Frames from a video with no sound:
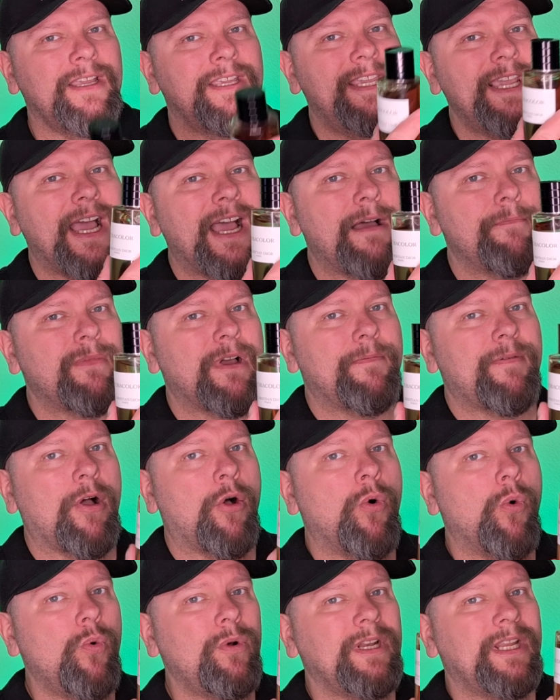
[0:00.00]
Hier haben wir
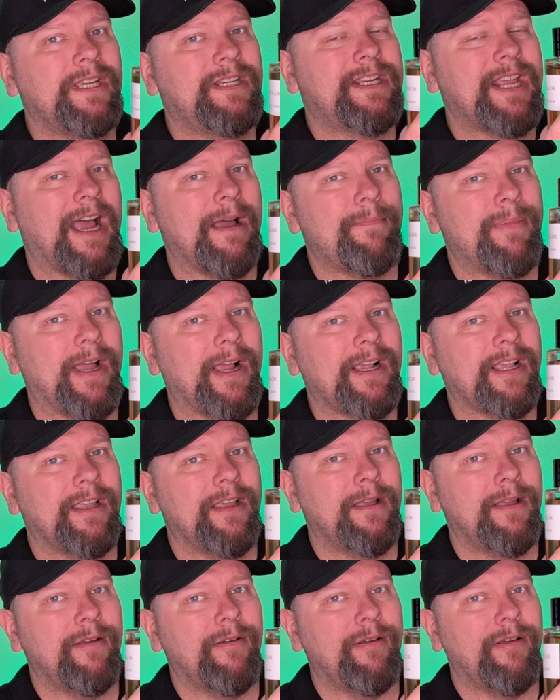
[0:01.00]
aber Honig,
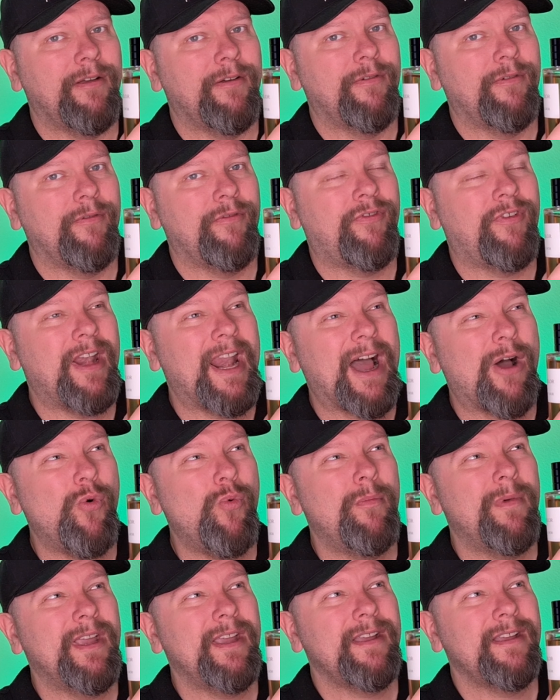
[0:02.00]
Tabak,
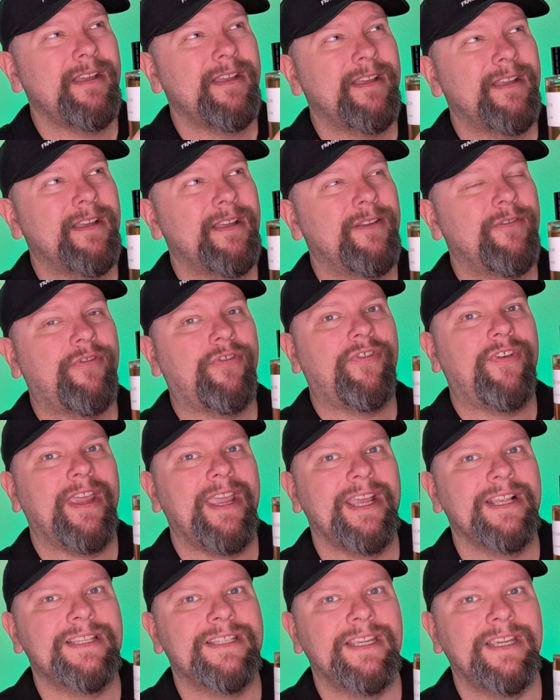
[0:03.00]
Pflaume,
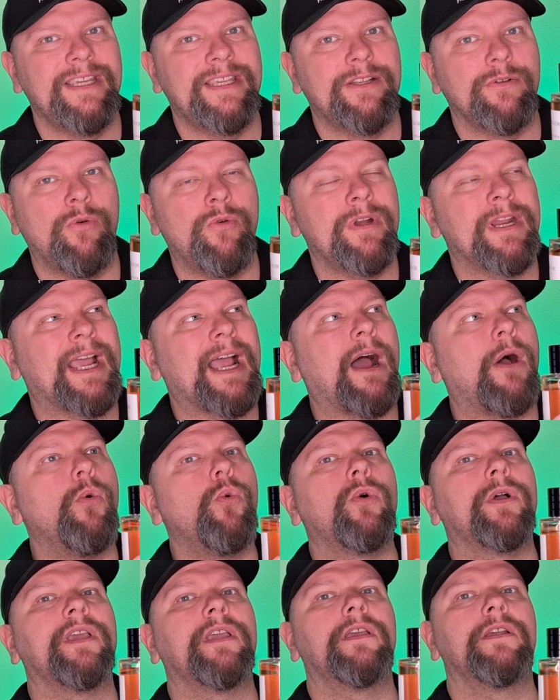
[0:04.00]
Pfirsich und
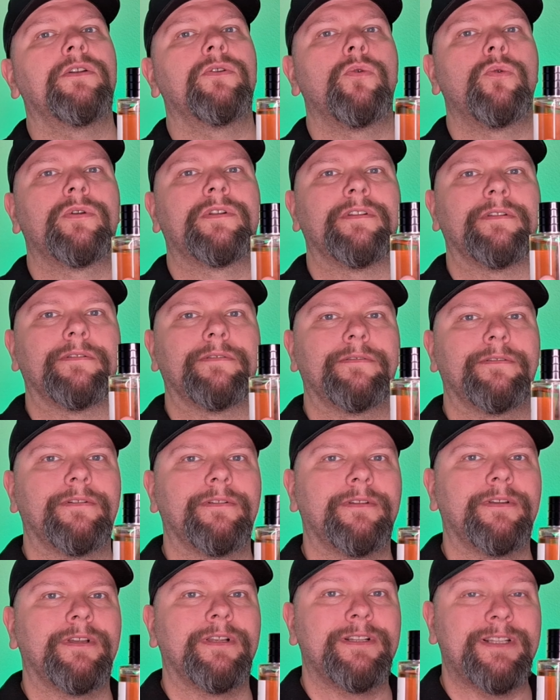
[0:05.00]
rauchige Noten.
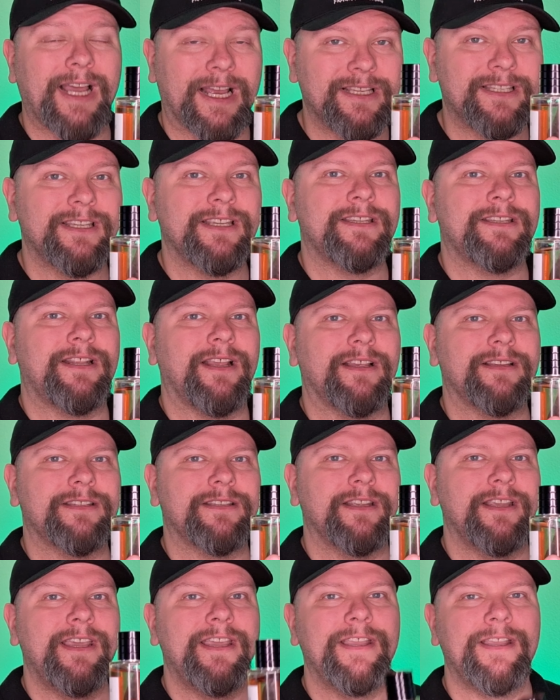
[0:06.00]
Das ist
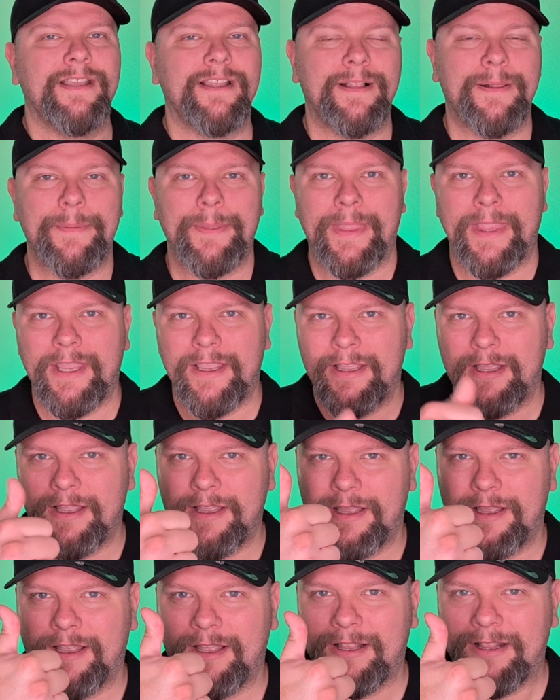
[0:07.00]
das.
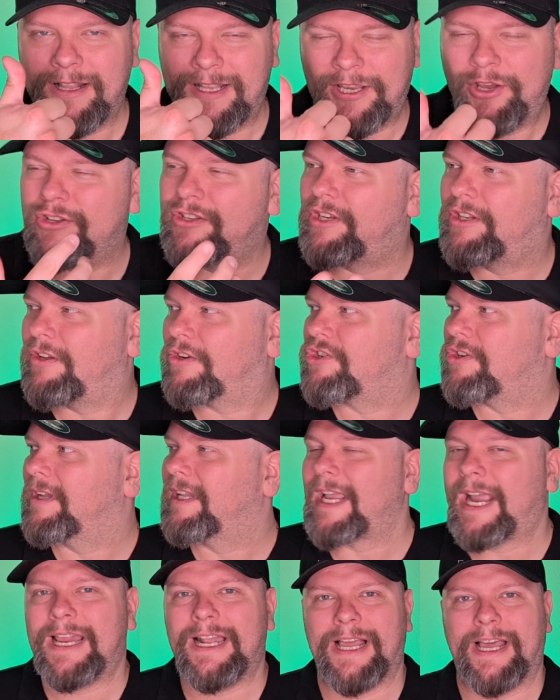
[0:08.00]
Das hört sich doch
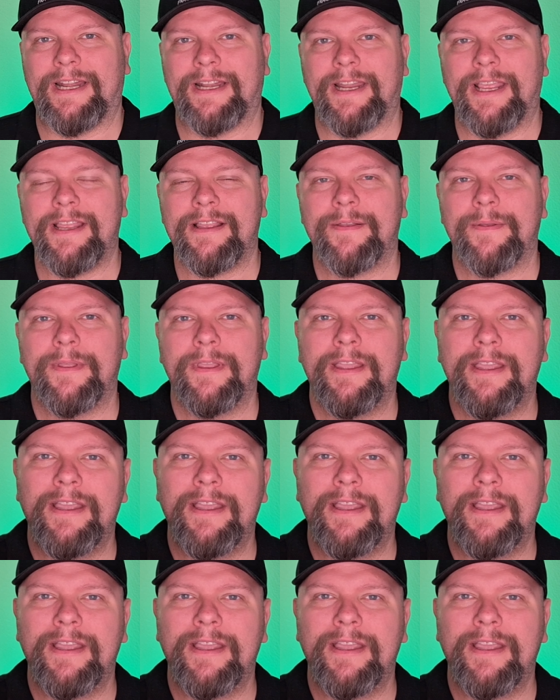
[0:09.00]
schon geil an, ne?